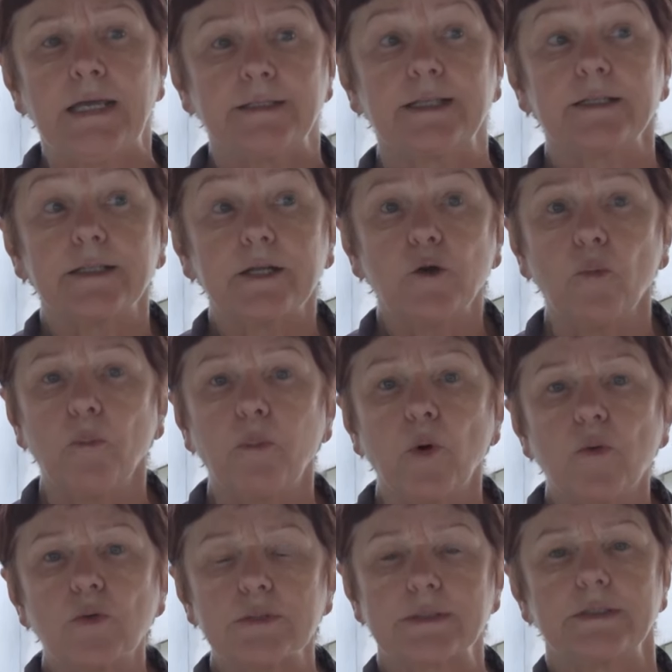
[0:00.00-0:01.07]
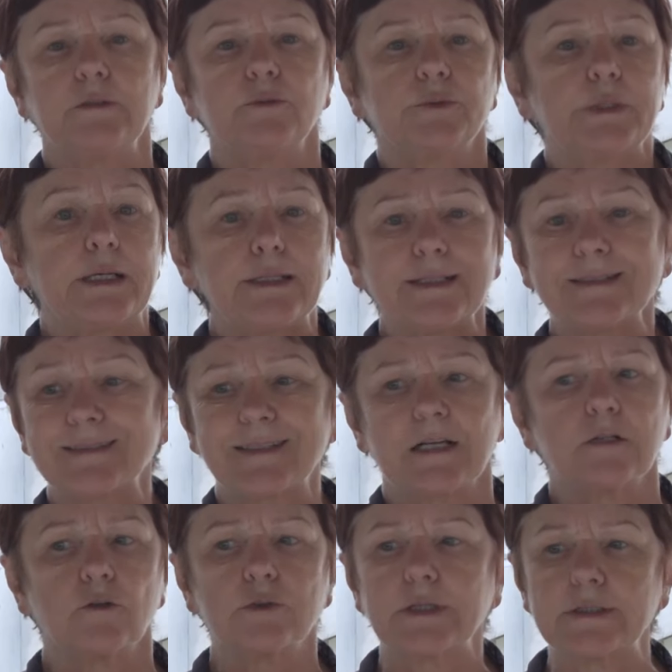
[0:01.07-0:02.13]
entender um pouco assim o que, que, está
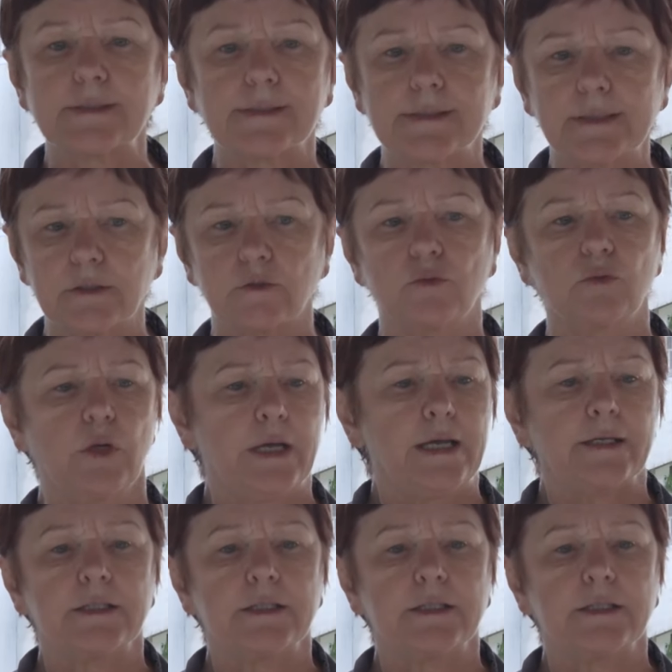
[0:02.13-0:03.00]
acontecendo,